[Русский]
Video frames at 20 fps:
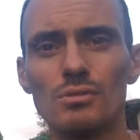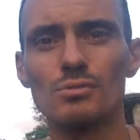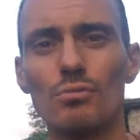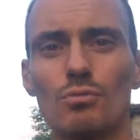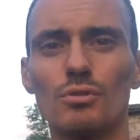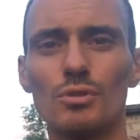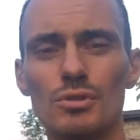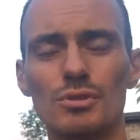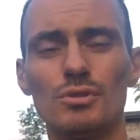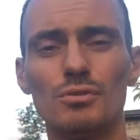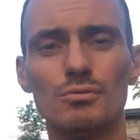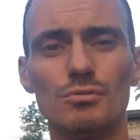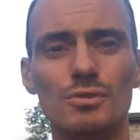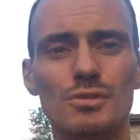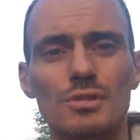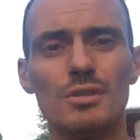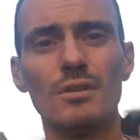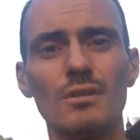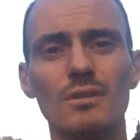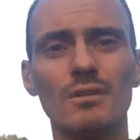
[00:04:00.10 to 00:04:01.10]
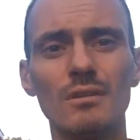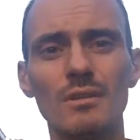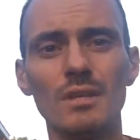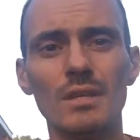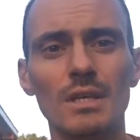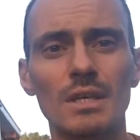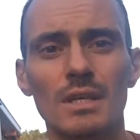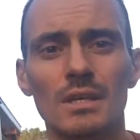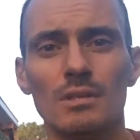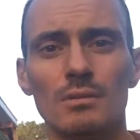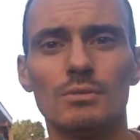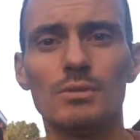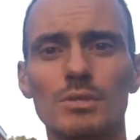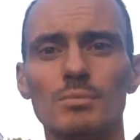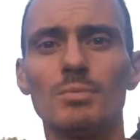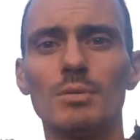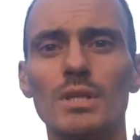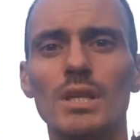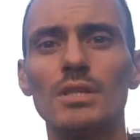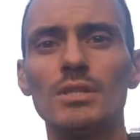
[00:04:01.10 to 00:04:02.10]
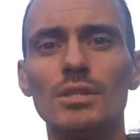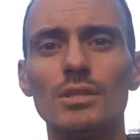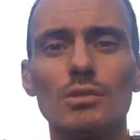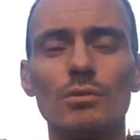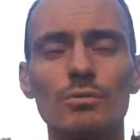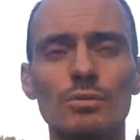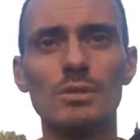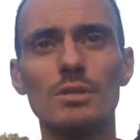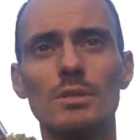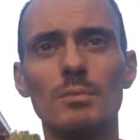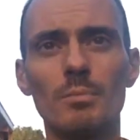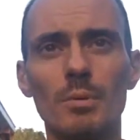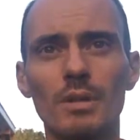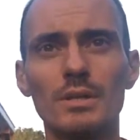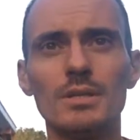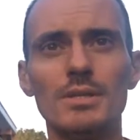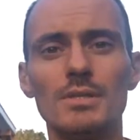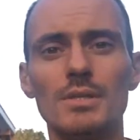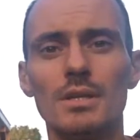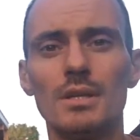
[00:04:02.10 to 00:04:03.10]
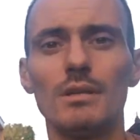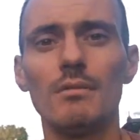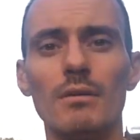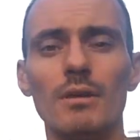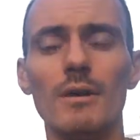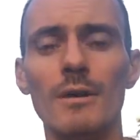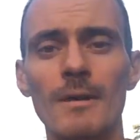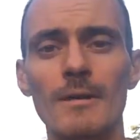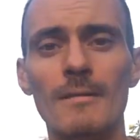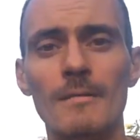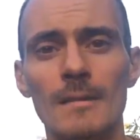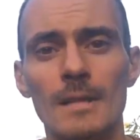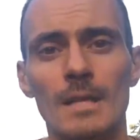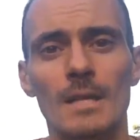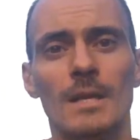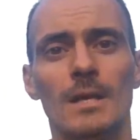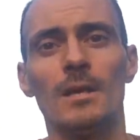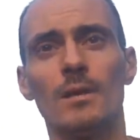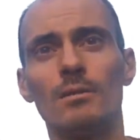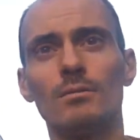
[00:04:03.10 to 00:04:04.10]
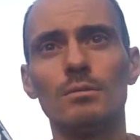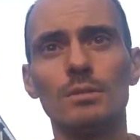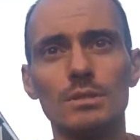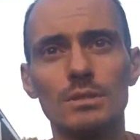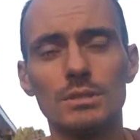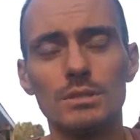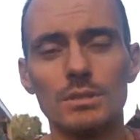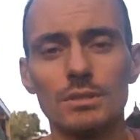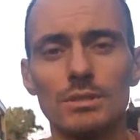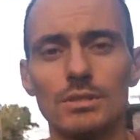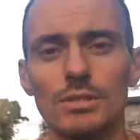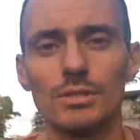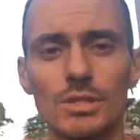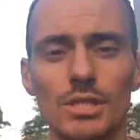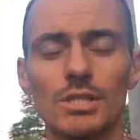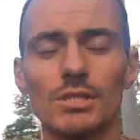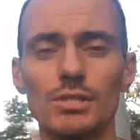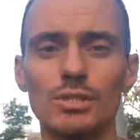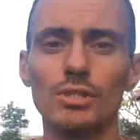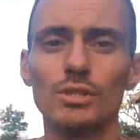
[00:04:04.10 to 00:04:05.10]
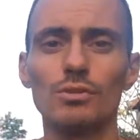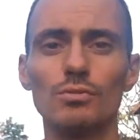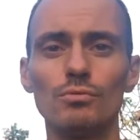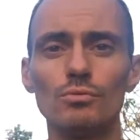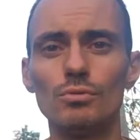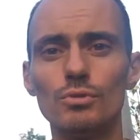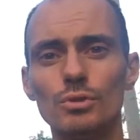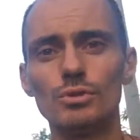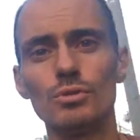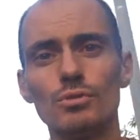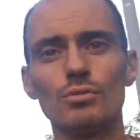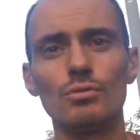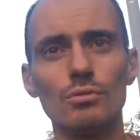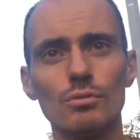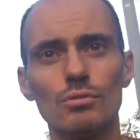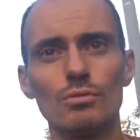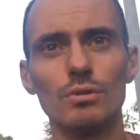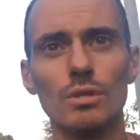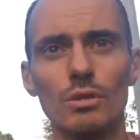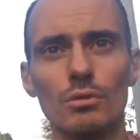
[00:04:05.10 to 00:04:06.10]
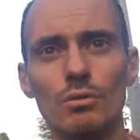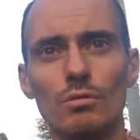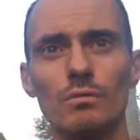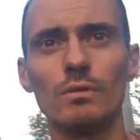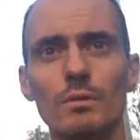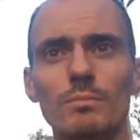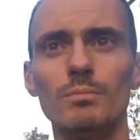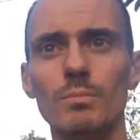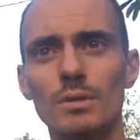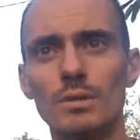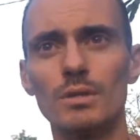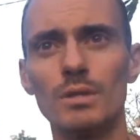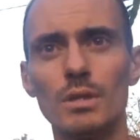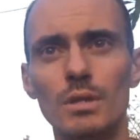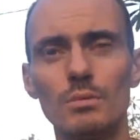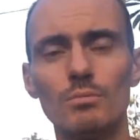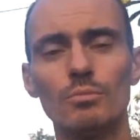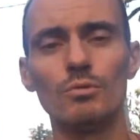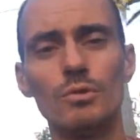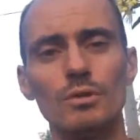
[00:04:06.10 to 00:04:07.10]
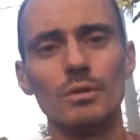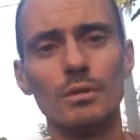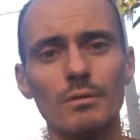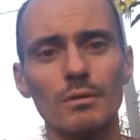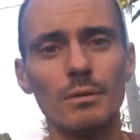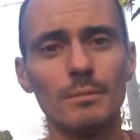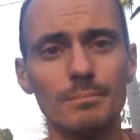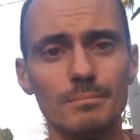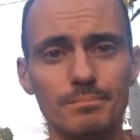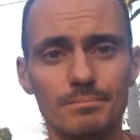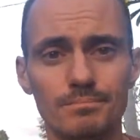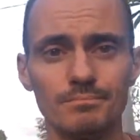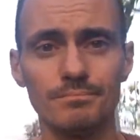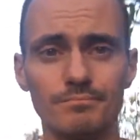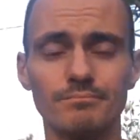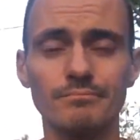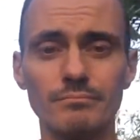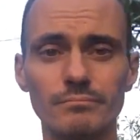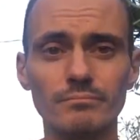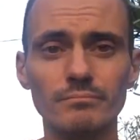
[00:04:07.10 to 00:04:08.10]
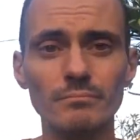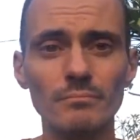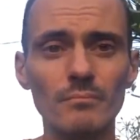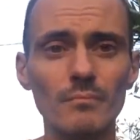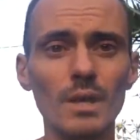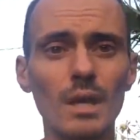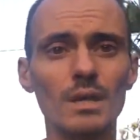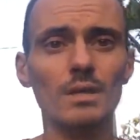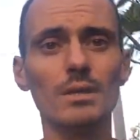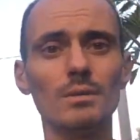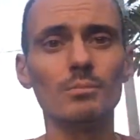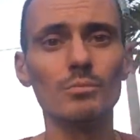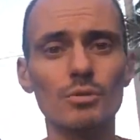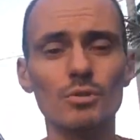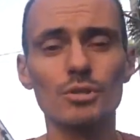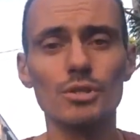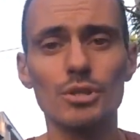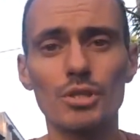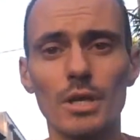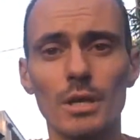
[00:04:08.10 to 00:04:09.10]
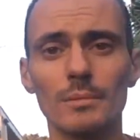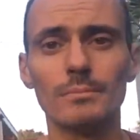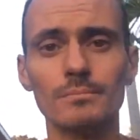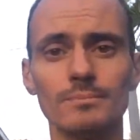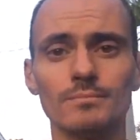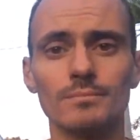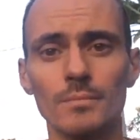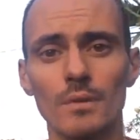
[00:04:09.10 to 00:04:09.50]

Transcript: сок из нее сделал, типа для детокса дополнительного. Вот, э, сейчас чайку еще такого имбирно-лимонного немножечко